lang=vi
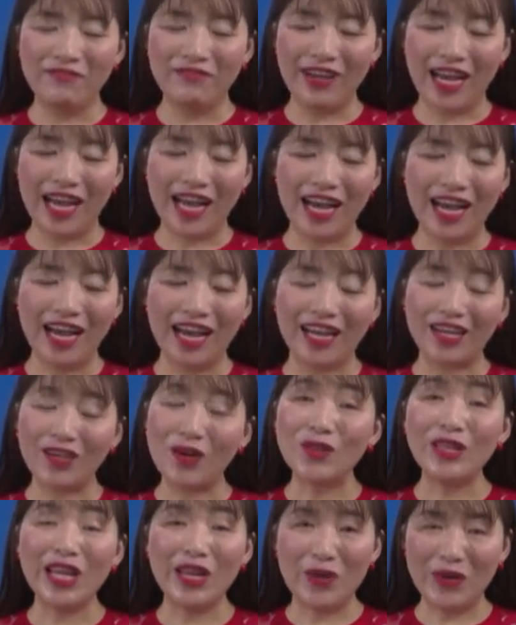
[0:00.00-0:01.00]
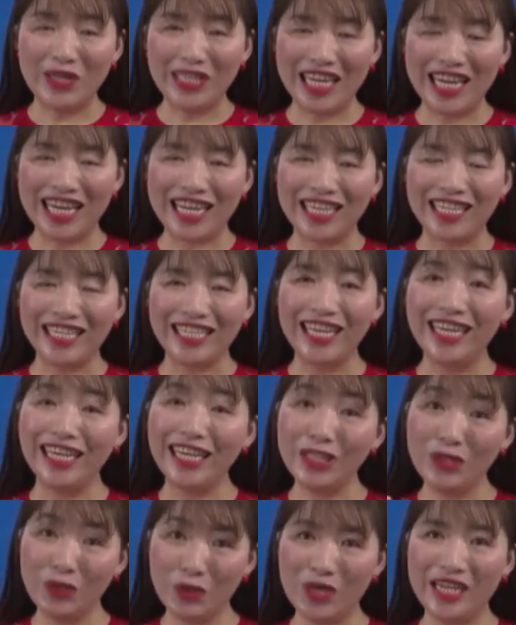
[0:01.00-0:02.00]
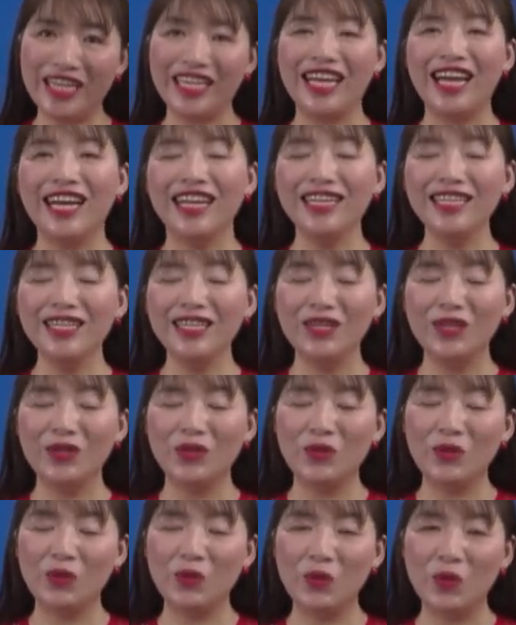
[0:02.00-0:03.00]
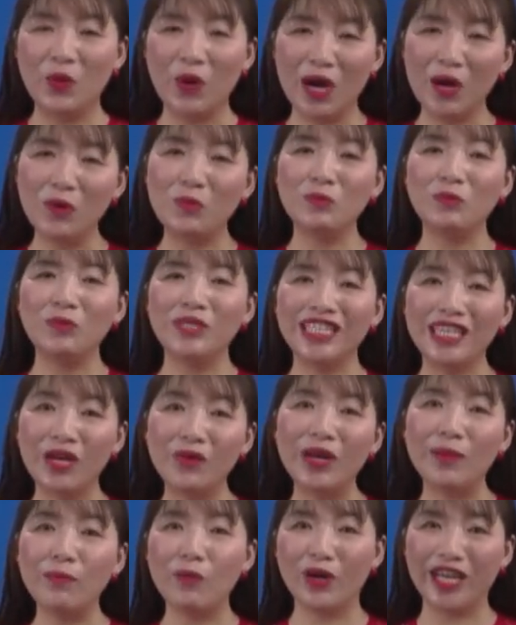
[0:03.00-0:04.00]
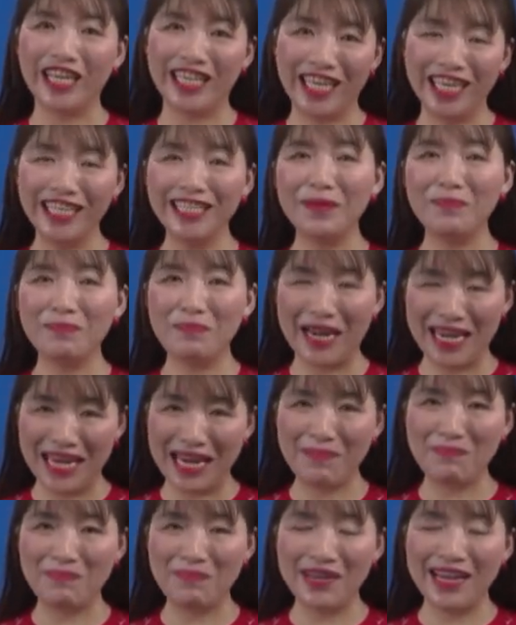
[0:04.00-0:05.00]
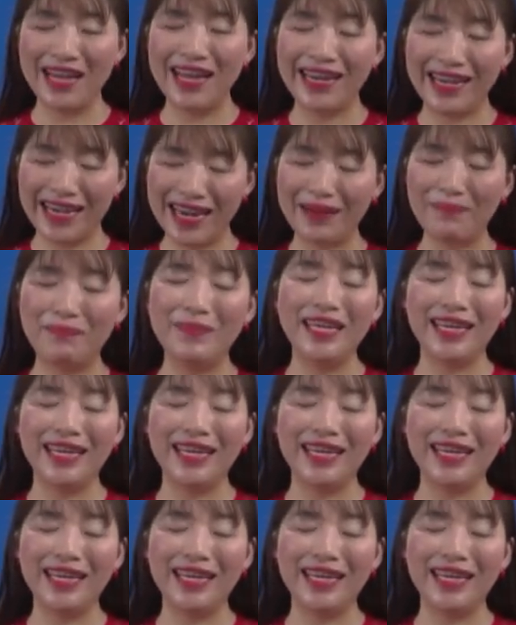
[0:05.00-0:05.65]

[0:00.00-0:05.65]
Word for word: Và có thể nói rằng những cái truyện ngắn của ông sau năm 1975, đặc